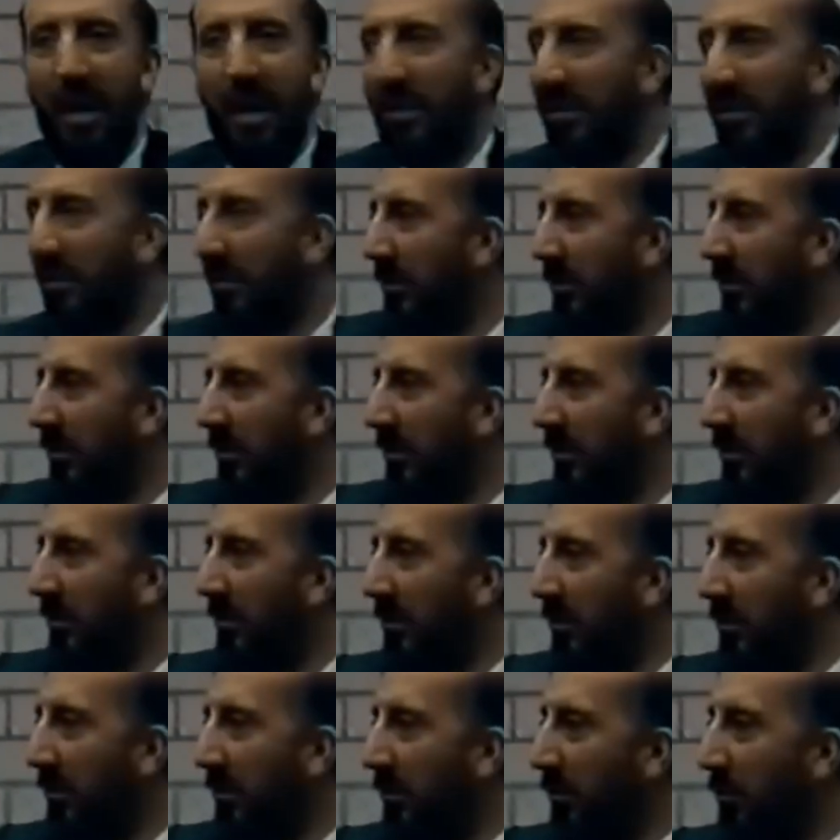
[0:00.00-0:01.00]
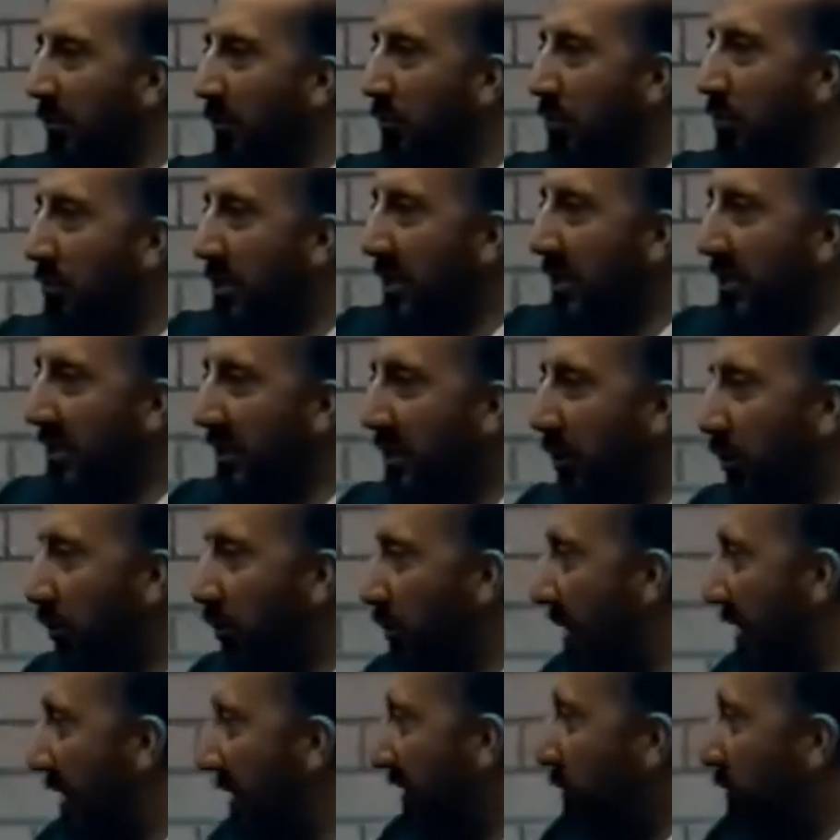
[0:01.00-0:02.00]
Eğer üzerinde
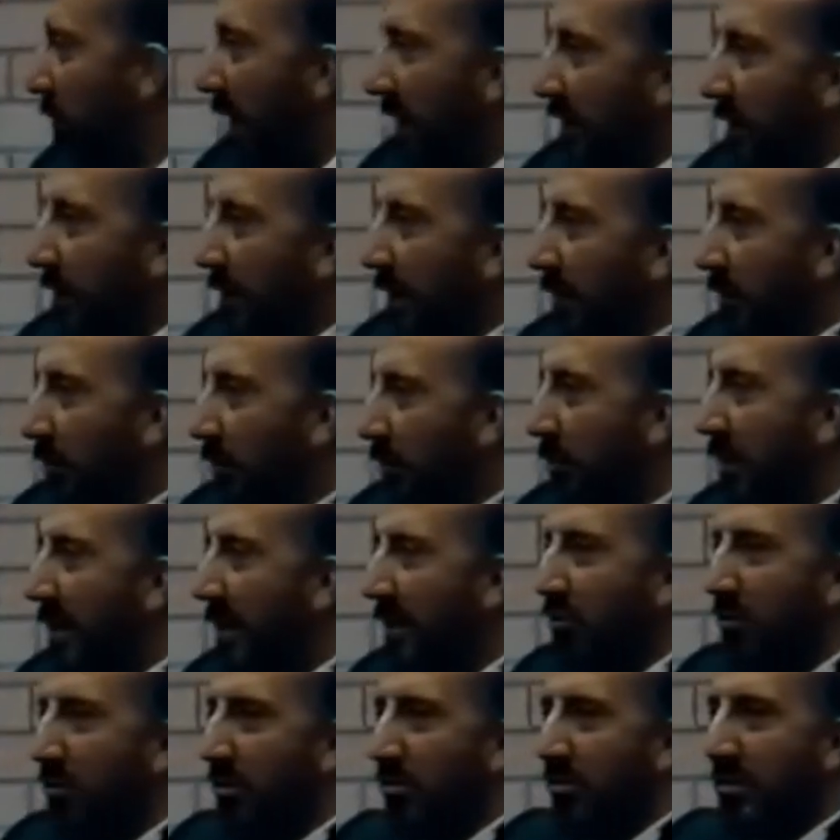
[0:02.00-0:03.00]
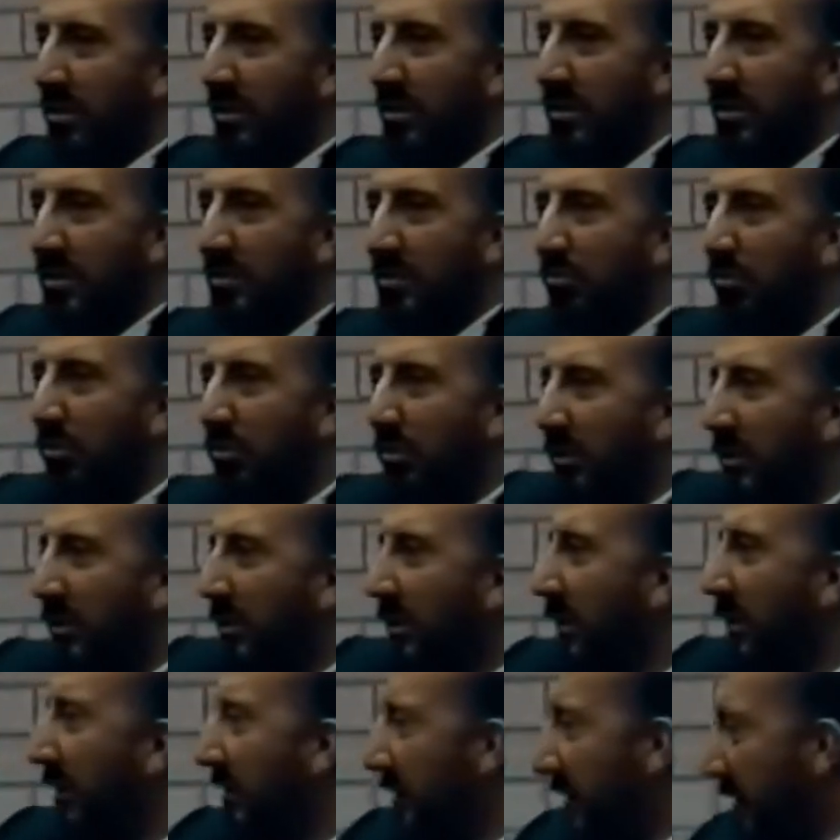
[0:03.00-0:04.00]
güvendi bu adama güveniyorsanız
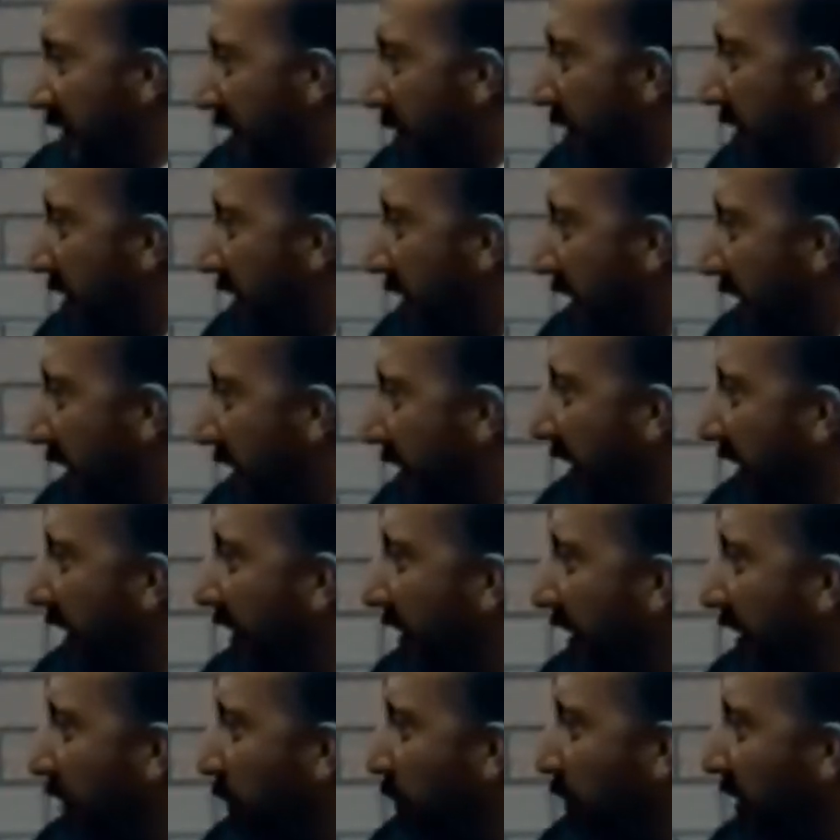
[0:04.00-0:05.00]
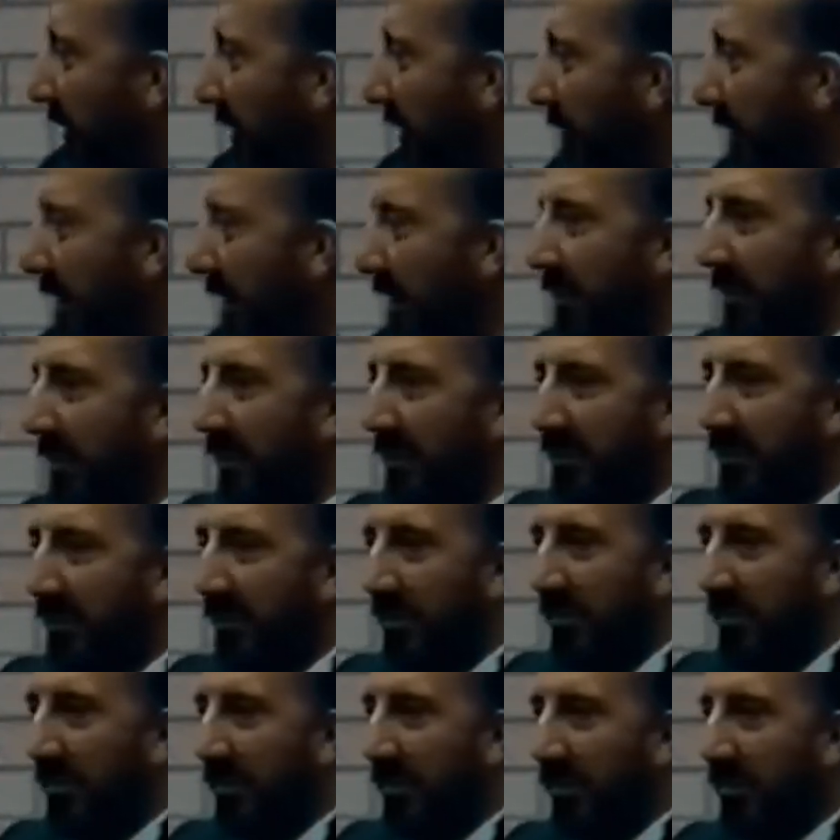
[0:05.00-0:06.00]
diyor ki ikiniz de meseleyi tek tek bu adama
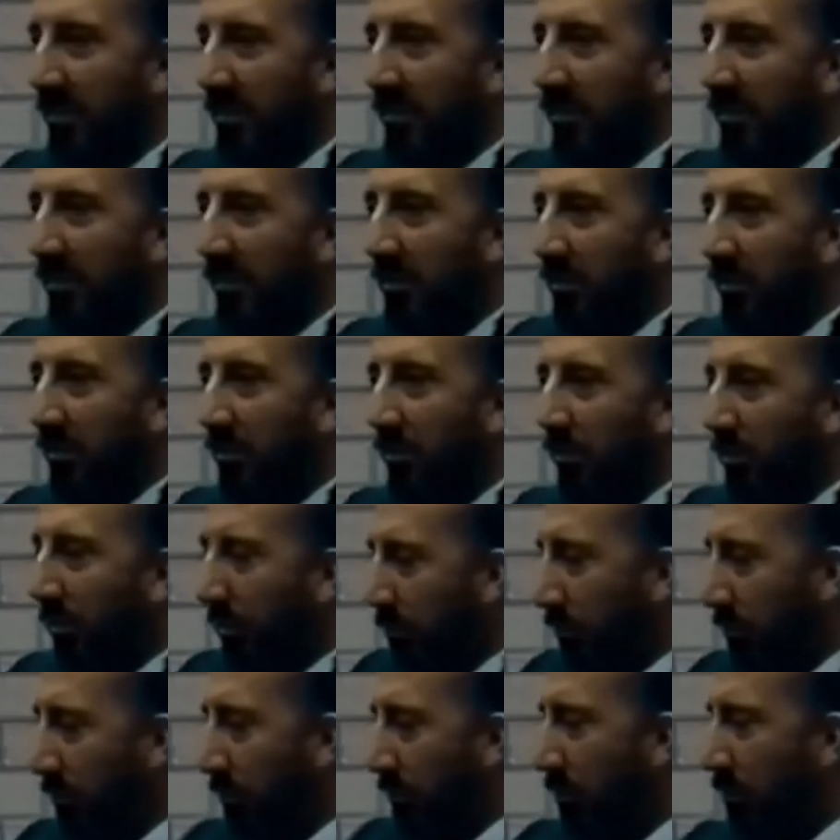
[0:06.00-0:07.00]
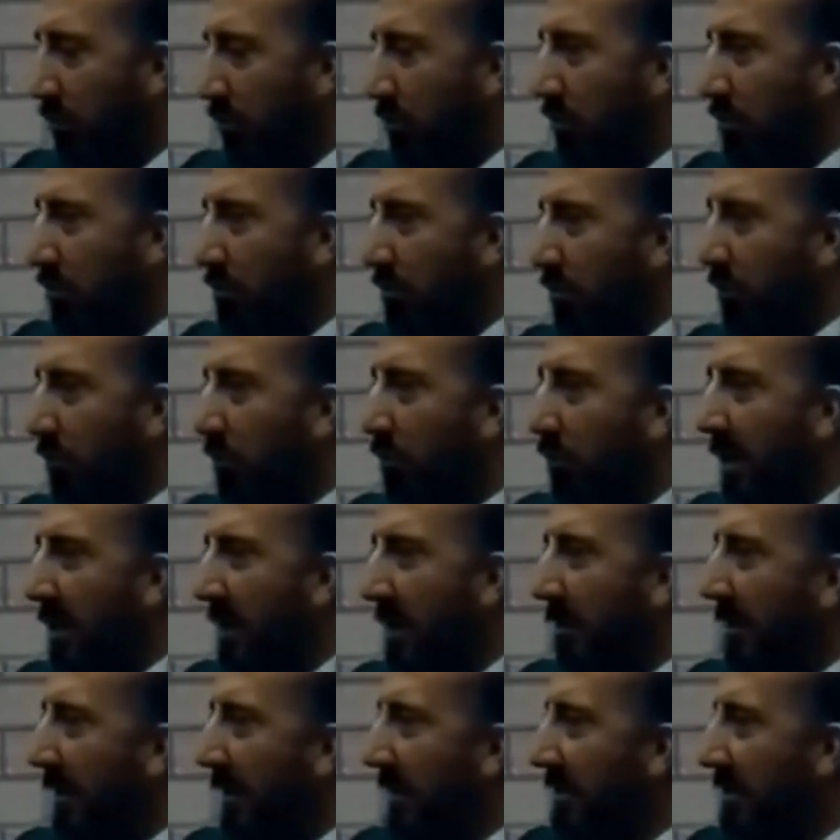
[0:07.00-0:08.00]
anlatın. O düşünsün,
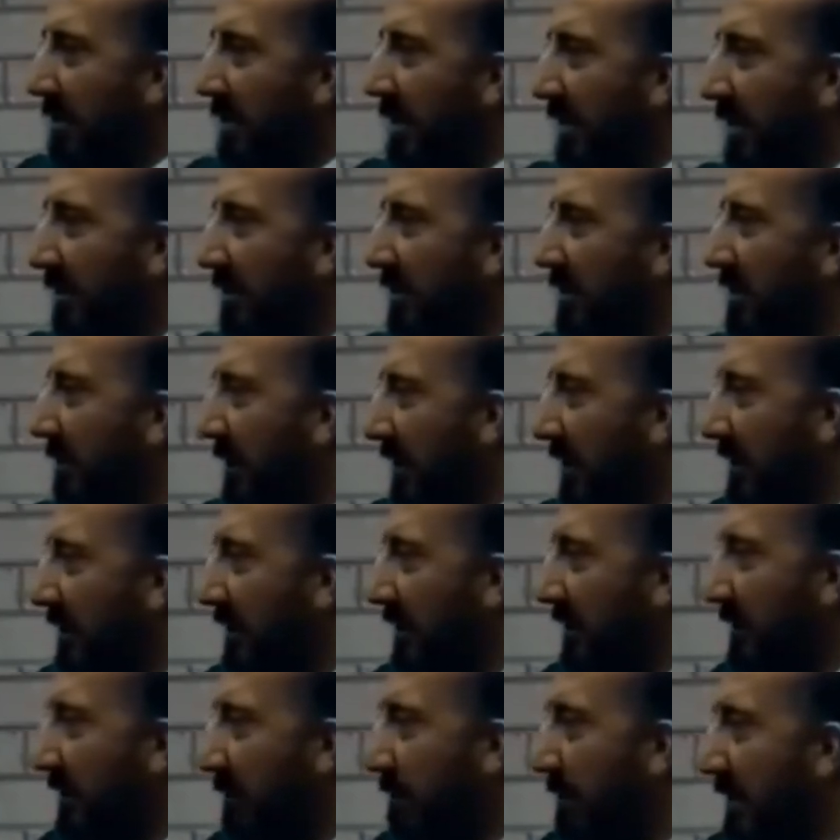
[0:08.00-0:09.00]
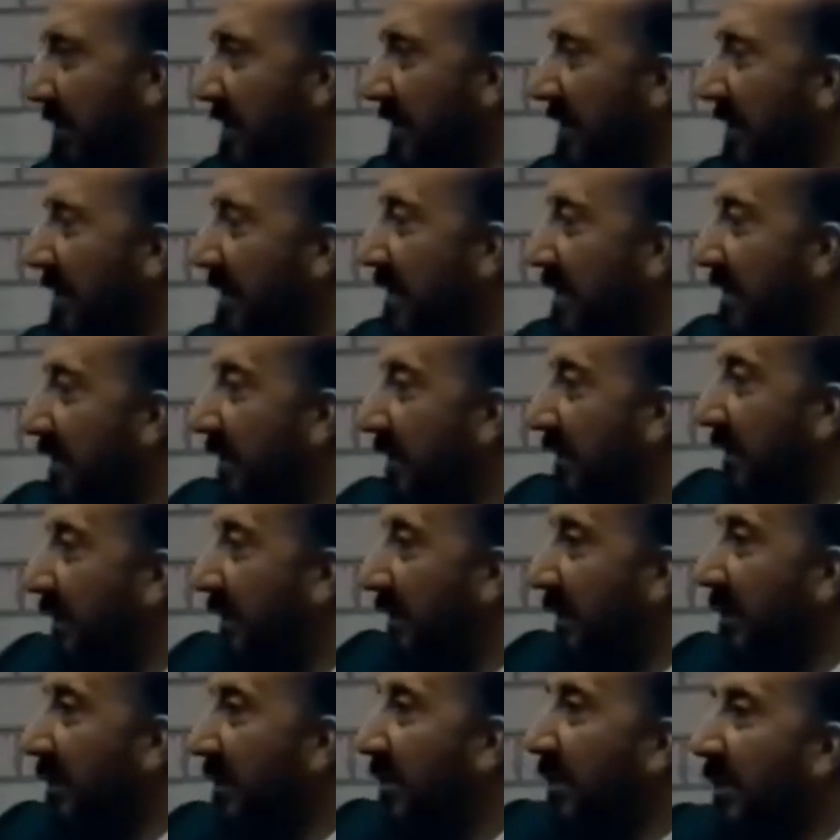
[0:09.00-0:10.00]
Kur'an'a baksın, hadise baksın, meseleyle
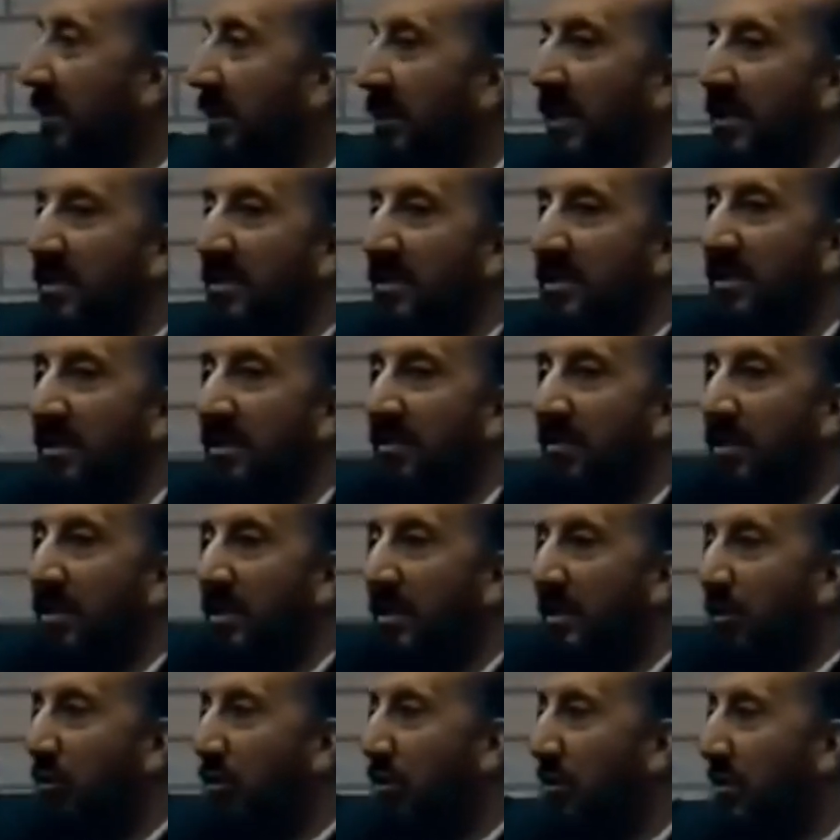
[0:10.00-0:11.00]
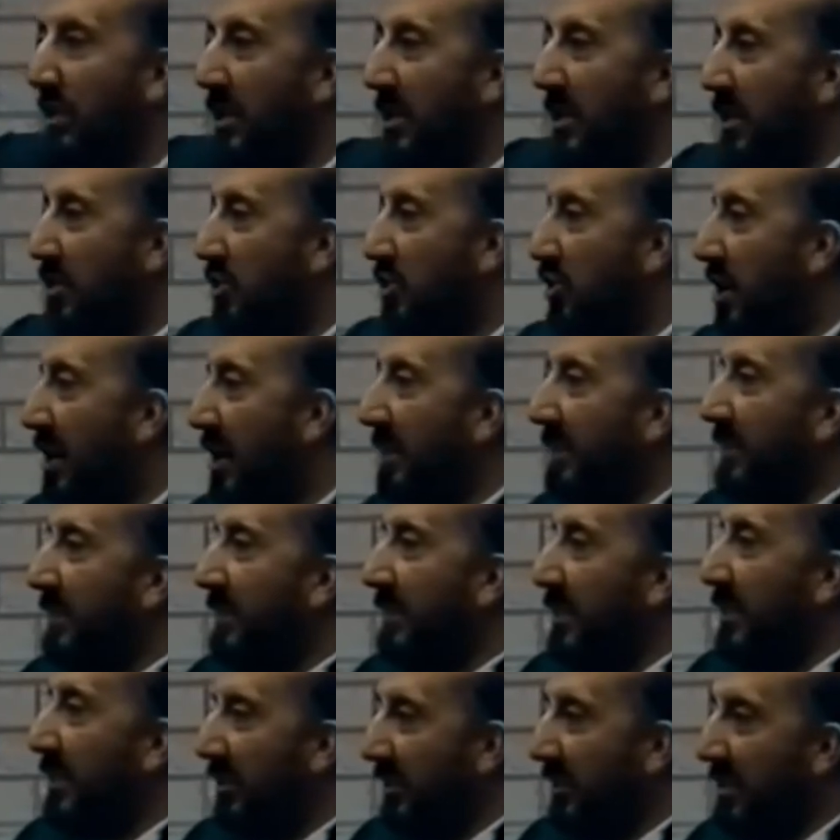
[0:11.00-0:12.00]
ilgili kendisine gösterilen
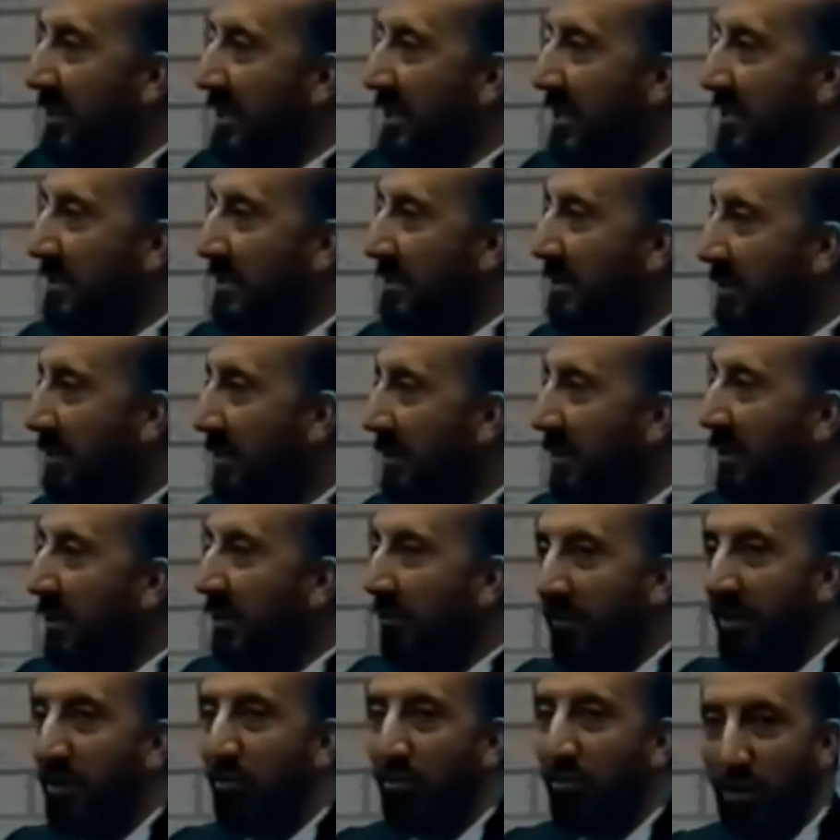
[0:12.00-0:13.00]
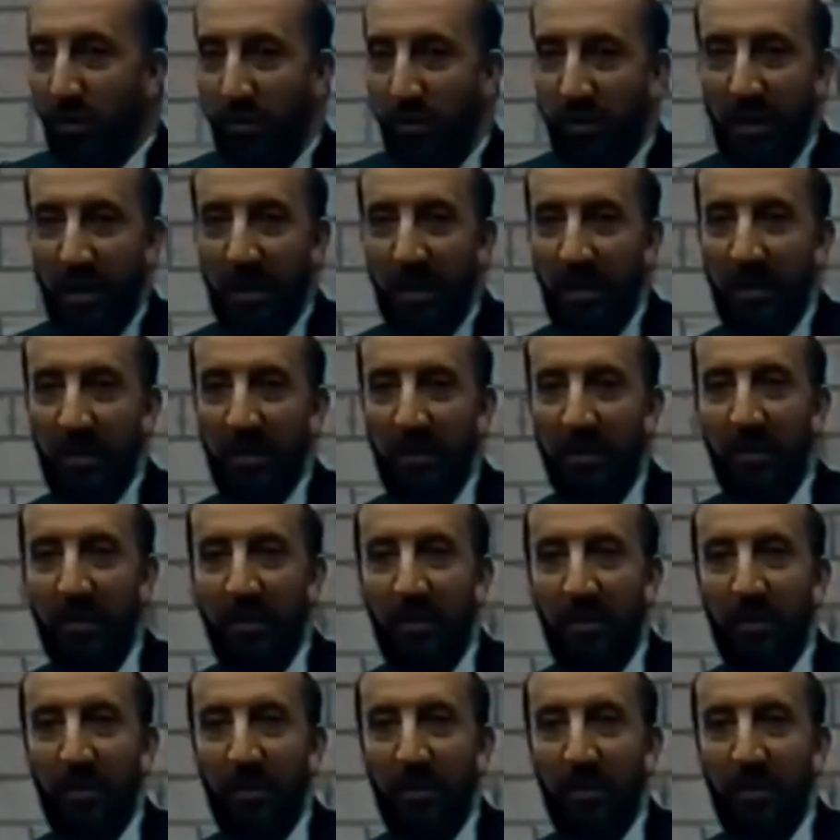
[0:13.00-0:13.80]
şahitleri dinlesin ve sonra